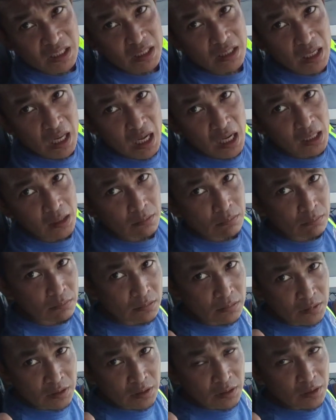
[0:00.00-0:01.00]
malakas
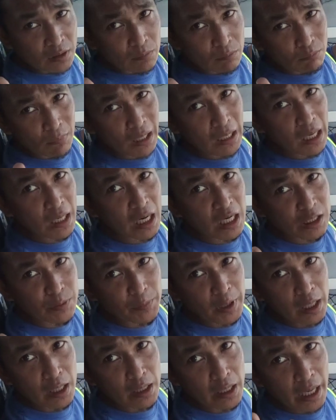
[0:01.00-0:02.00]
mga ka-idol at
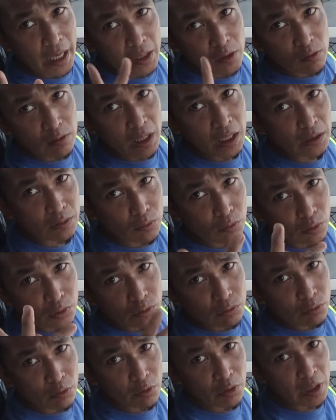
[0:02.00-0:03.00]
tuloy-tuloy ang ating
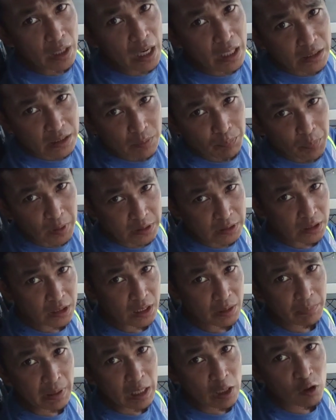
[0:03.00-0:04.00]
pagtatrabaho mga ka-idol
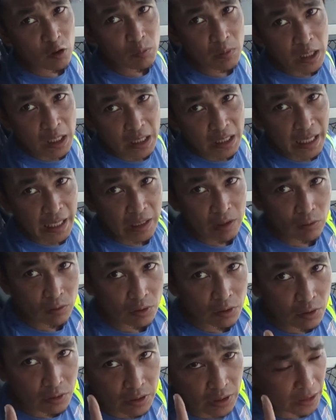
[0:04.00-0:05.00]
no. Yan ang laging
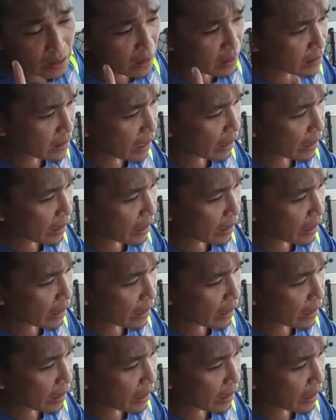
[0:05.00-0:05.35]
dinadasal